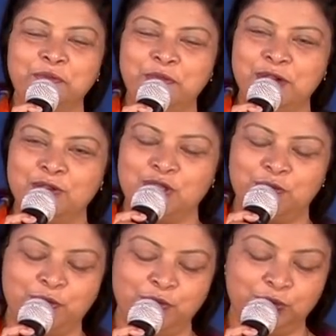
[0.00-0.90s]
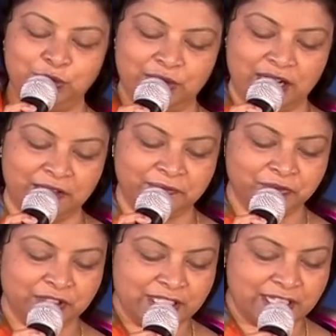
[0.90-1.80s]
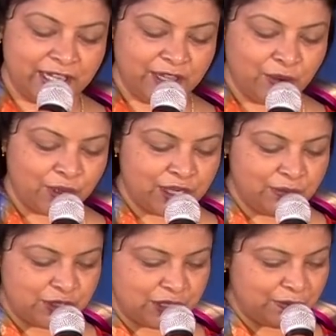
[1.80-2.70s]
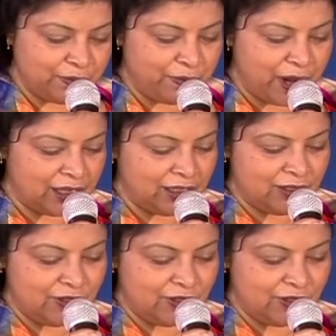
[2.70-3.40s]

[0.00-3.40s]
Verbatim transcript: మీకు చెప్పబోతున్నాను సరే ఒక నిమిషం ప్రార్థన